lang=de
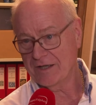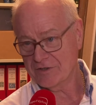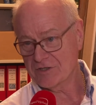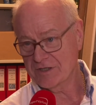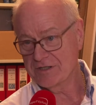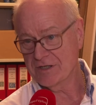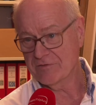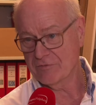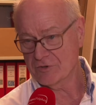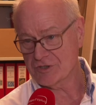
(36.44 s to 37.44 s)
in erster
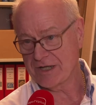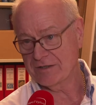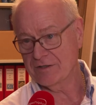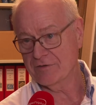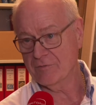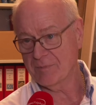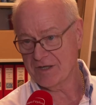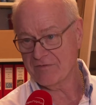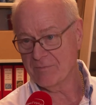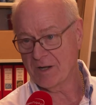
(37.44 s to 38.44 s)
Linie zuständig für
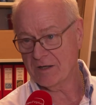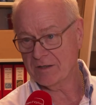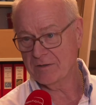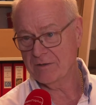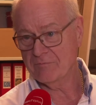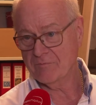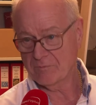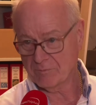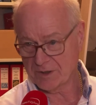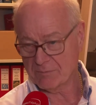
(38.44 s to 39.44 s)
Briefmarken.
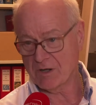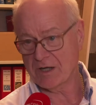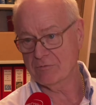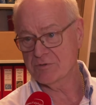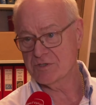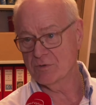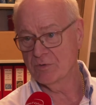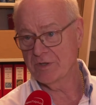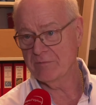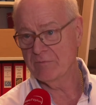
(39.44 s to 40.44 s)
Ich mache
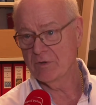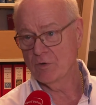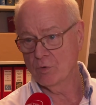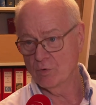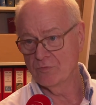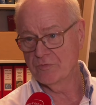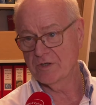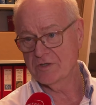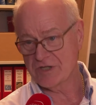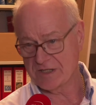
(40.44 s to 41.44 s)
Auktionen und
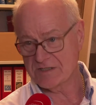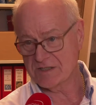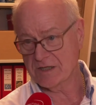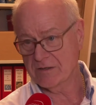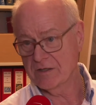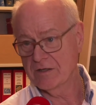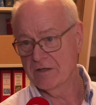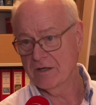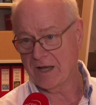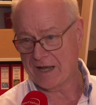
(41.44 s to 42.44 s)
Schätzungen.
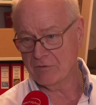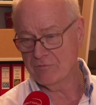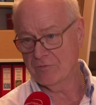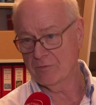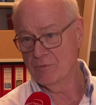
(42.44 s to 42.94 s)
Auch für